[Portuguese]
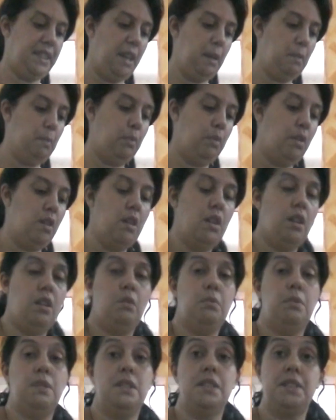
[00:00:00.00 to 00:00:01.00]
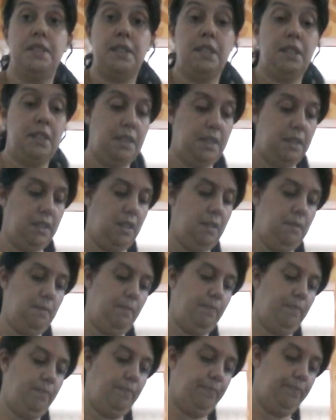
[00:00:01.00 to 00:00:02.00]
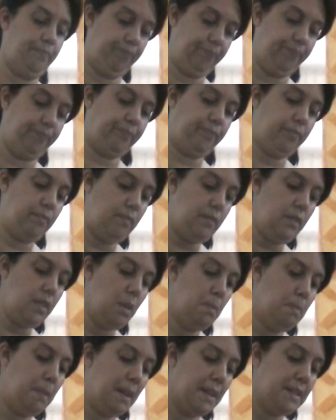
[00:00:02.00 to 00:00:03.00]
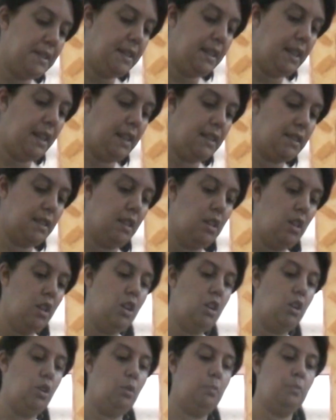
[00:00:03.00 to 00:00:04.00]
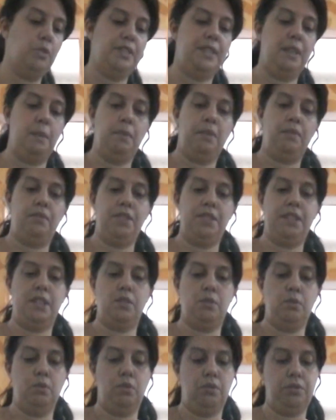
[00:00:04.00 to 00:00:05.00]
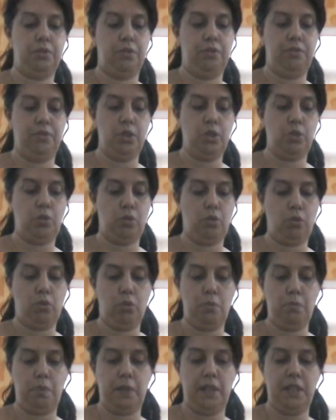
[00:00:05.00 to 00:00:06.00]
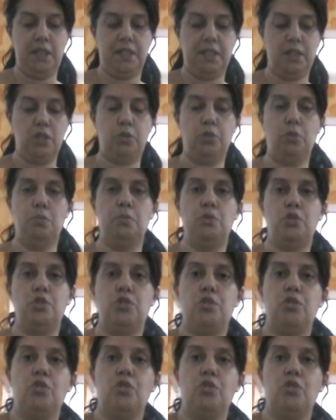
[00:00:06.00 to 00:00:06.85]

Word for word: tempo, eu esqueci. Paciência. Eu mostrei pra vocês no outro vídeo que eu comprei esses tubos de